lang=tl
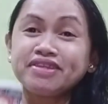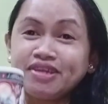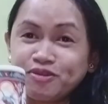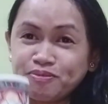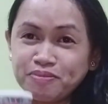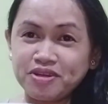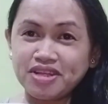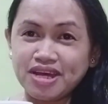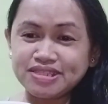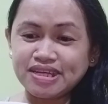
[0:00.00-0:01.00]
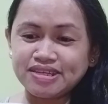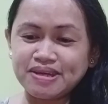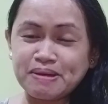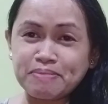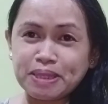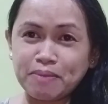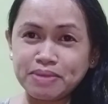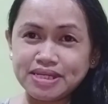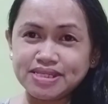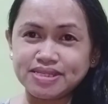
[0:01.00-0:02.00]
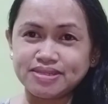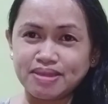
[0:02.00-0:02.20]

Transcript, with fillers: Ganun po ang lasa niya, matamis